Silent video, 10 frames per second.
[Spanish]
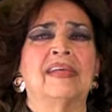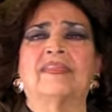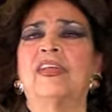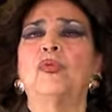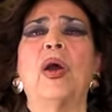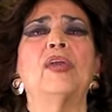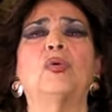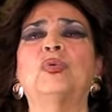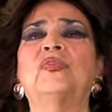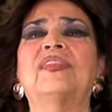si no hay
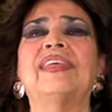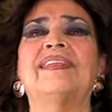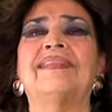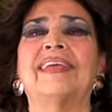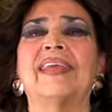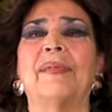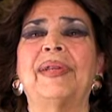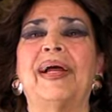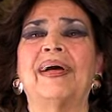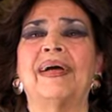justicia ni
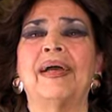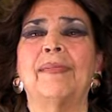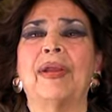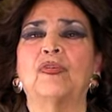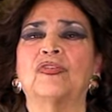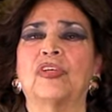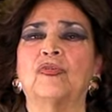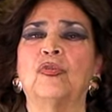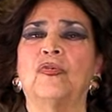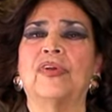habrá para los que
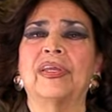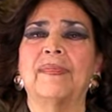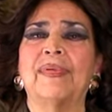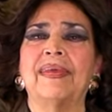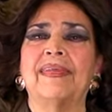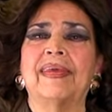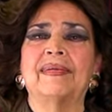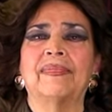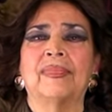sufren y piden.